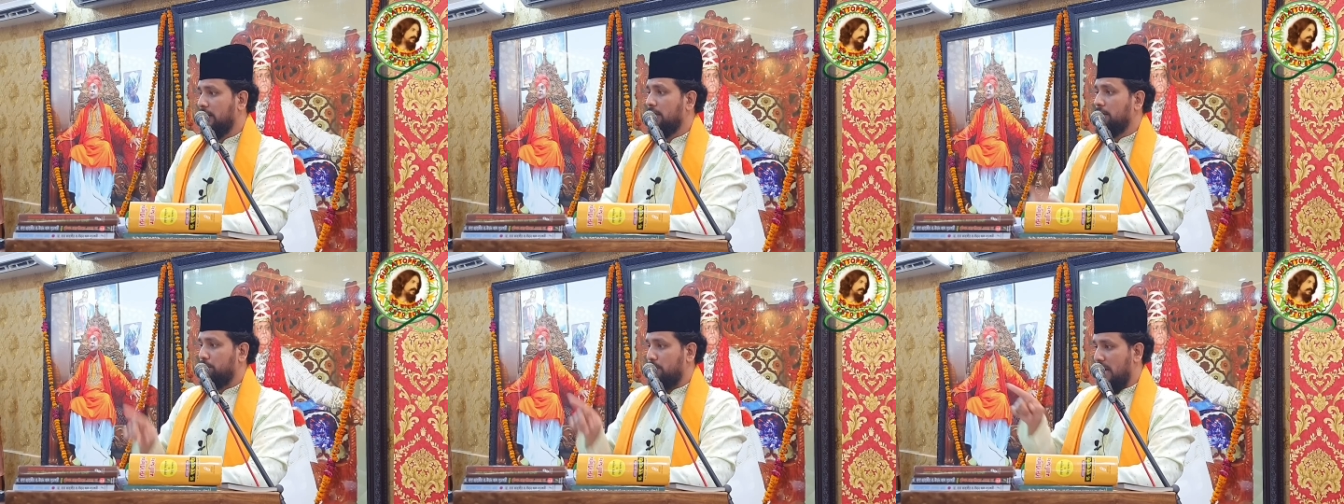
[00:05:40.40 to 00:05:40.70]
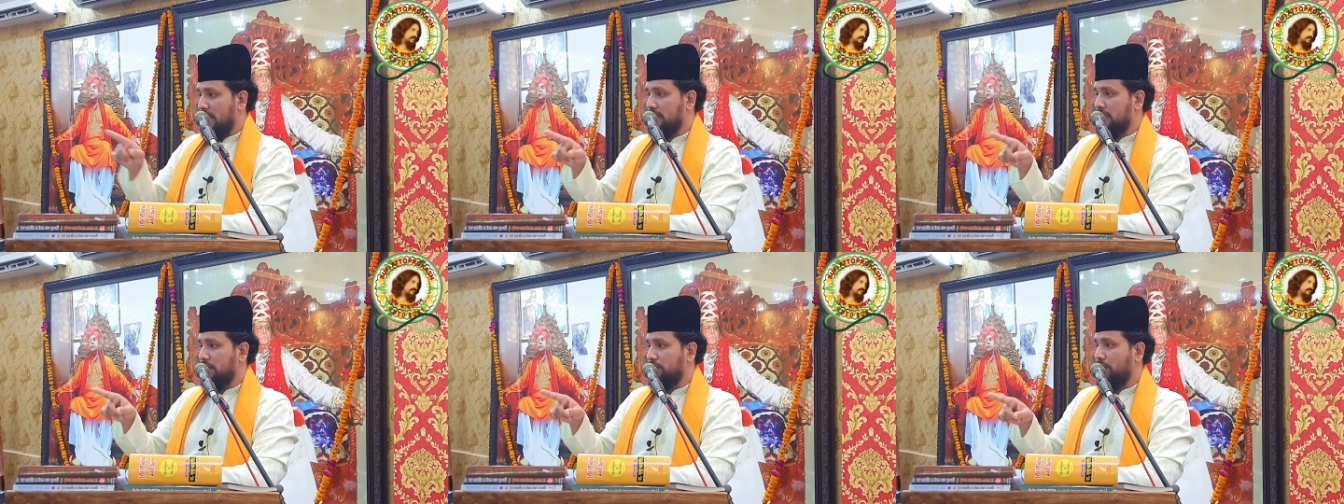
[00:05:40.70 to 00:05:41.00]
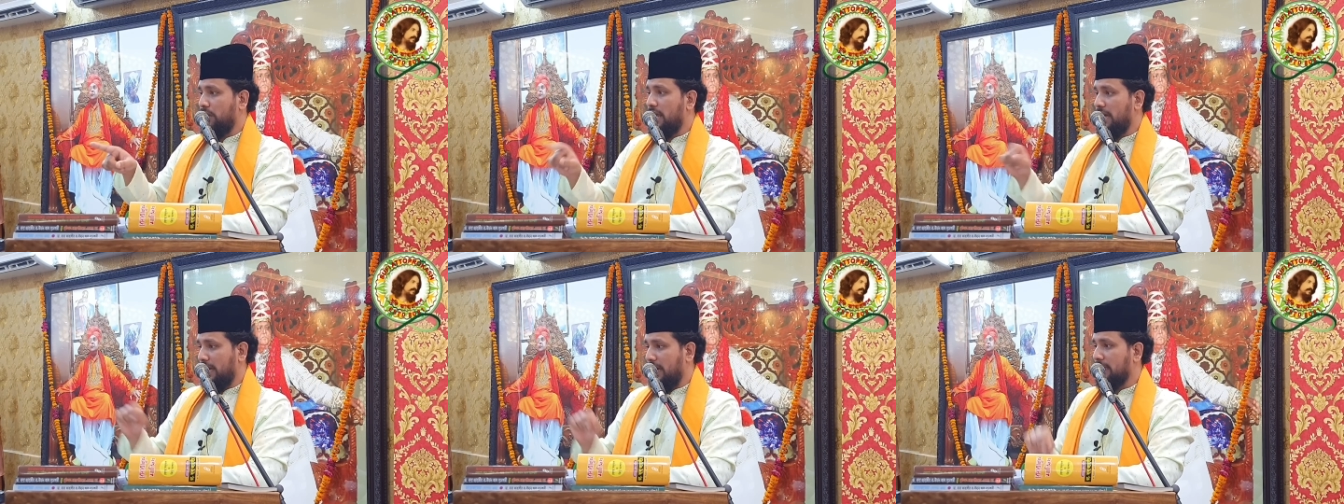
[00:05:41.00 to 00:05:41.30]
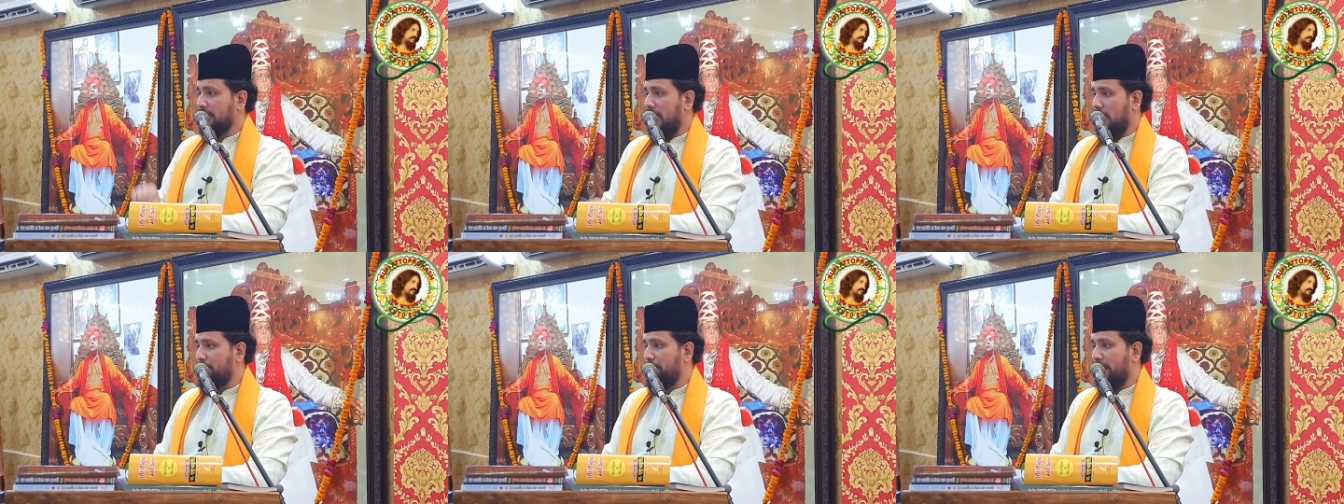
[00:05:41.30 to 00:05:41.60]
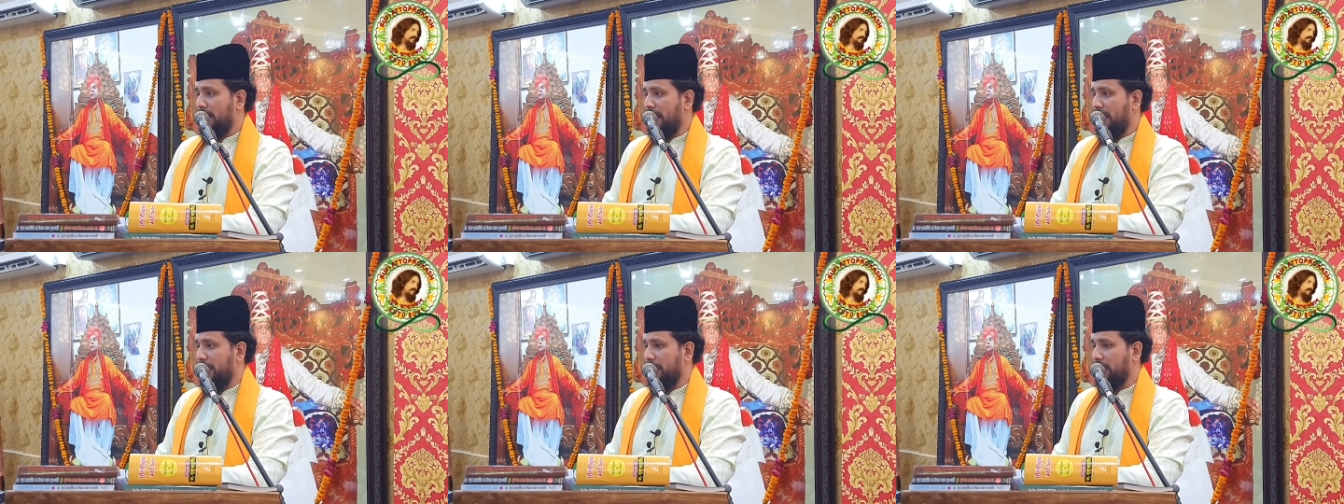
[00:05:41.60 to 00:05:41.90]
মাসি বইলে খেদাই
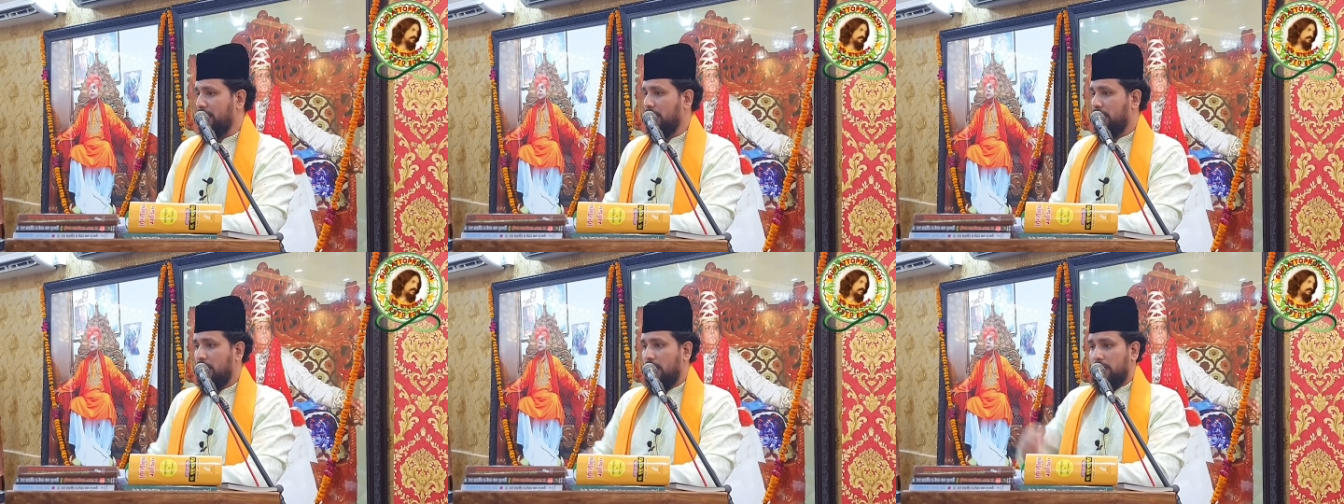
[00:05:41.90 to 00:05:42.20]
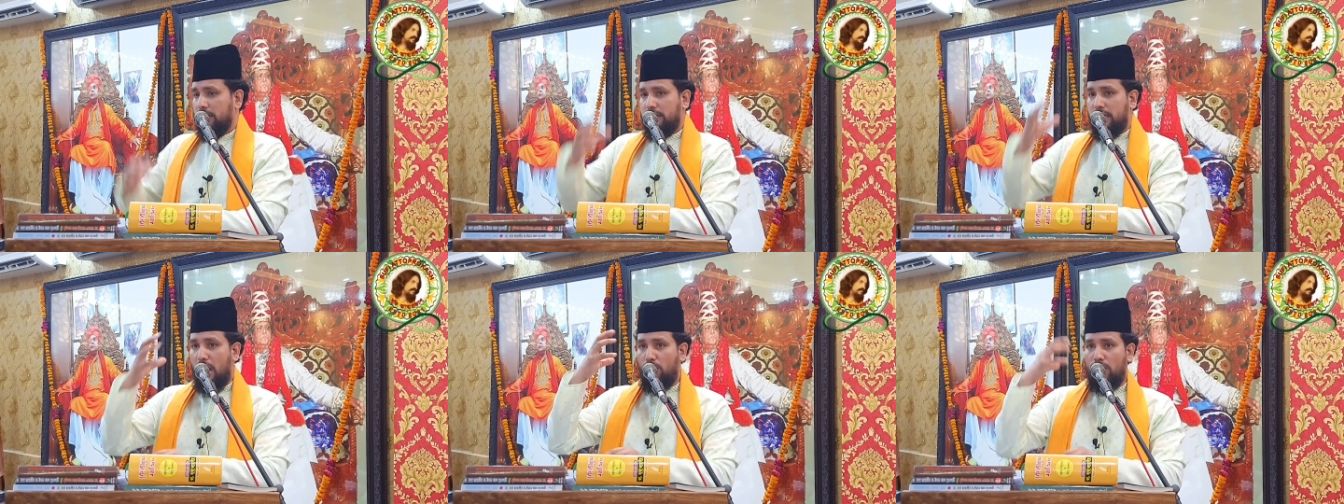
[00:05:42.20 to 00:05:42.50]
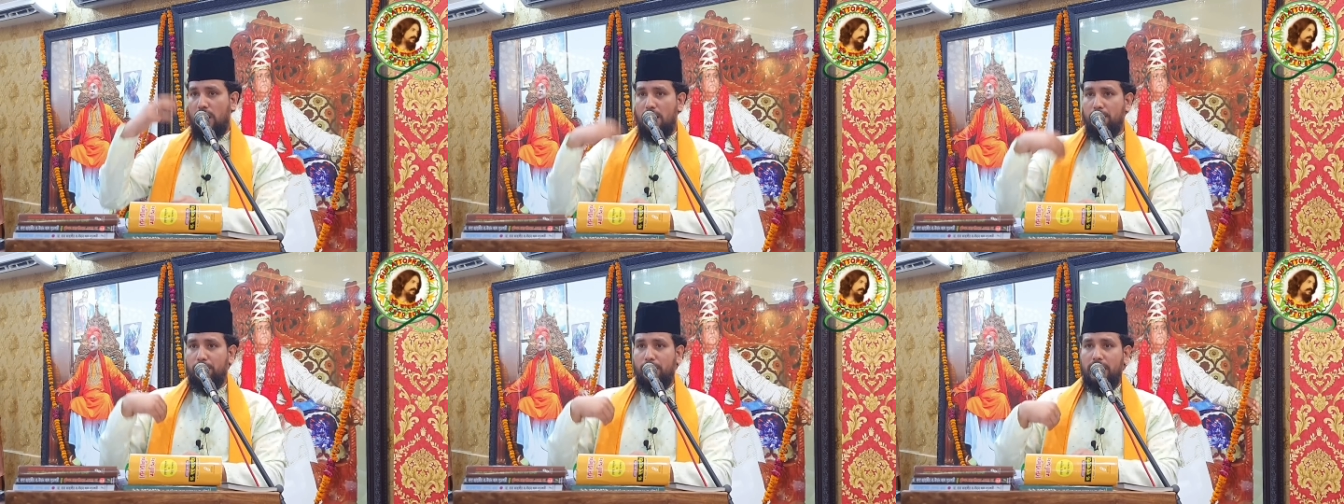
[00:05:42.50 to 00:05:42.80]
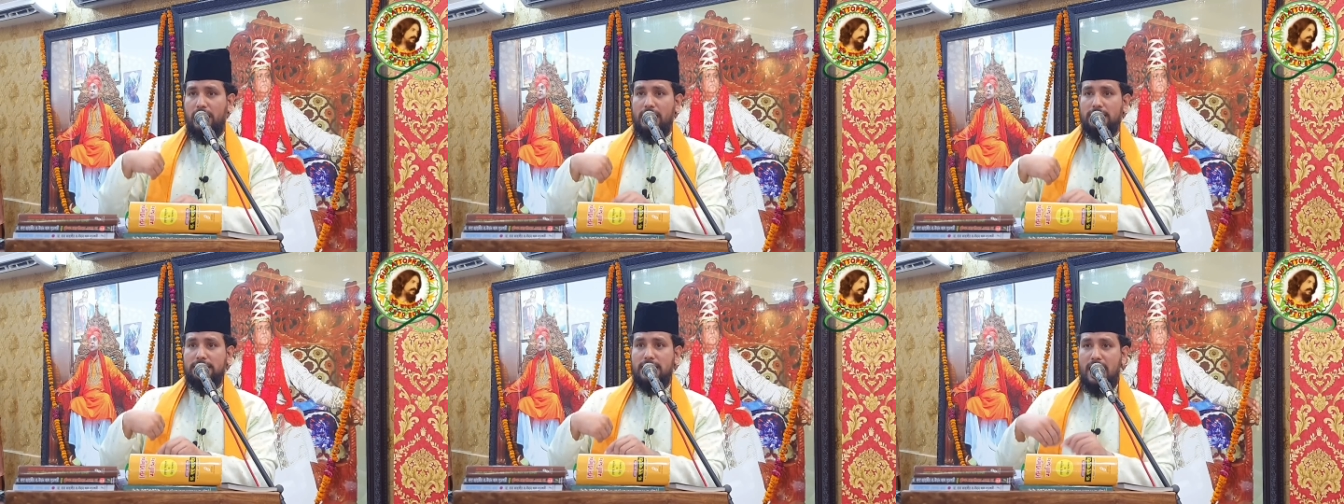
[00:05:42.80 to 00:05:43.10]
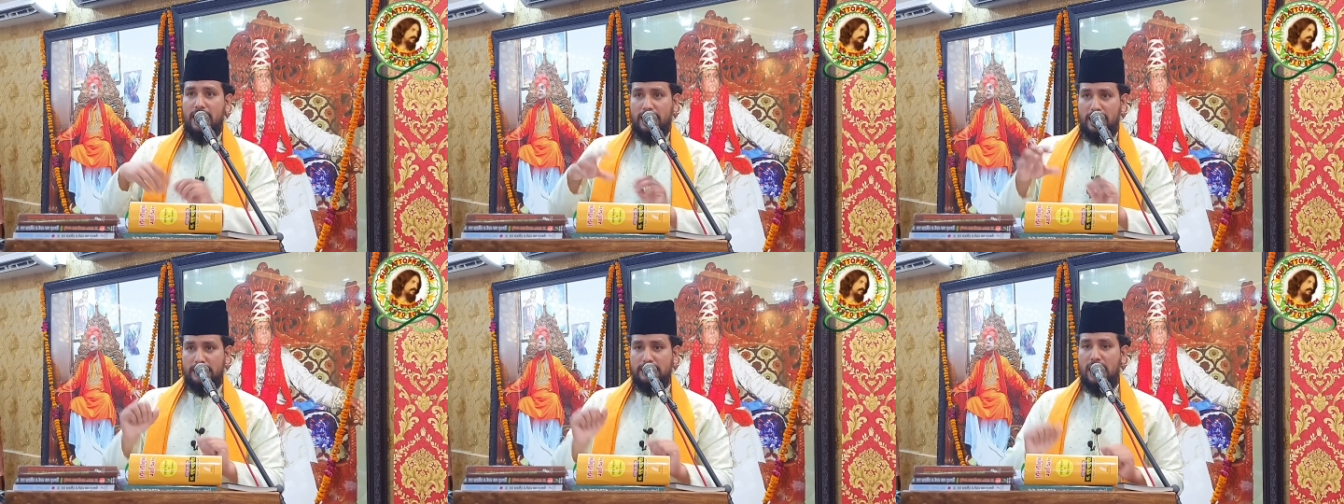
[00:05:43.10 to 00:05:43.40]
পারে শ্যাওলা পইরা
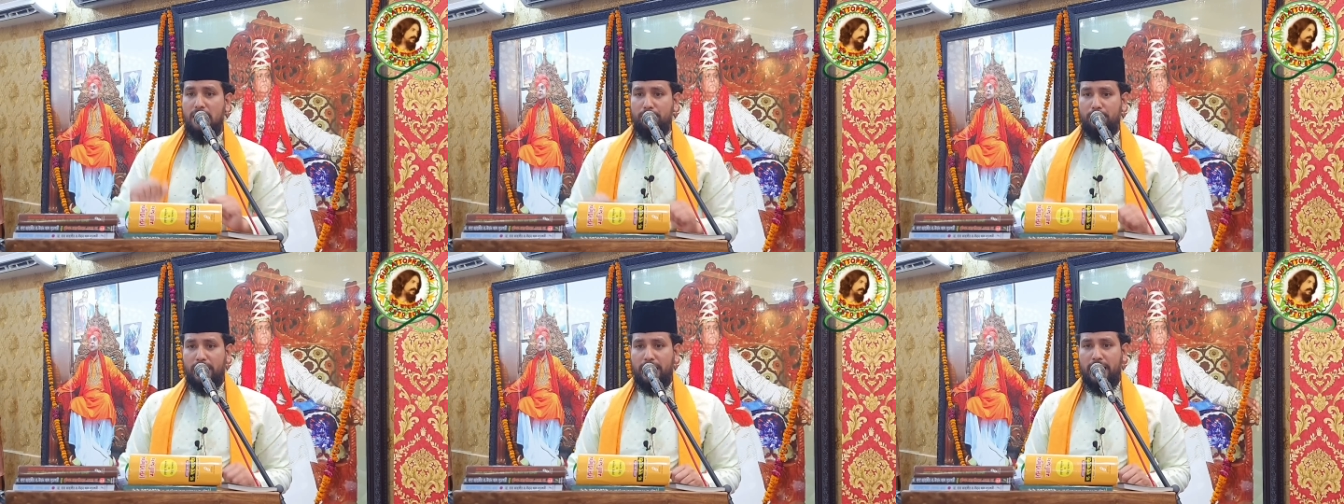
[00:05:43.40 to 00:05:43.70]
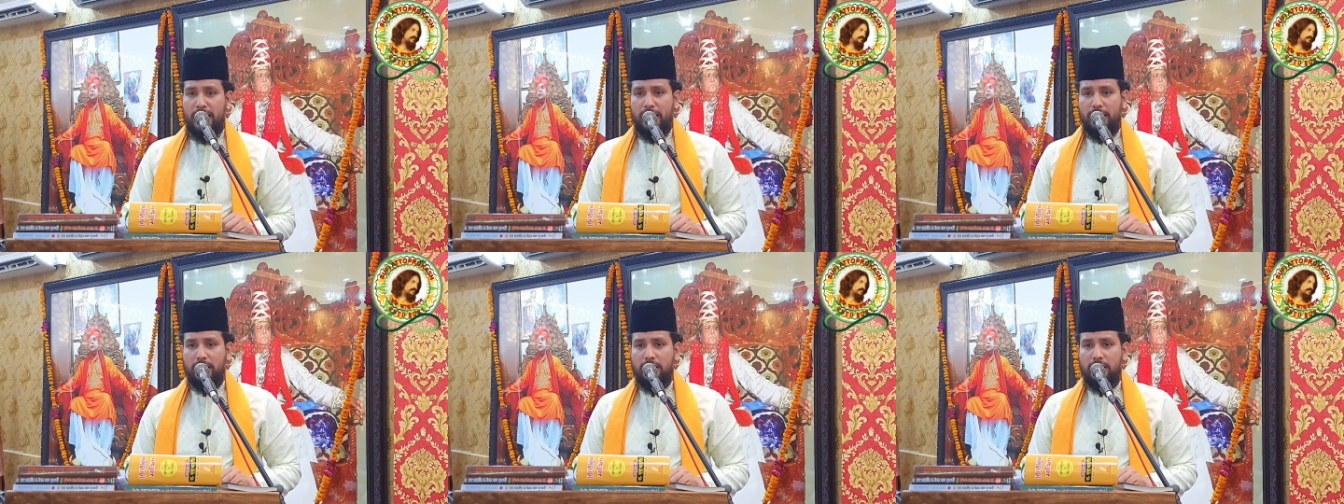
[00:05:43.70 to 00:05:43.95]
যায় খেদাই পারে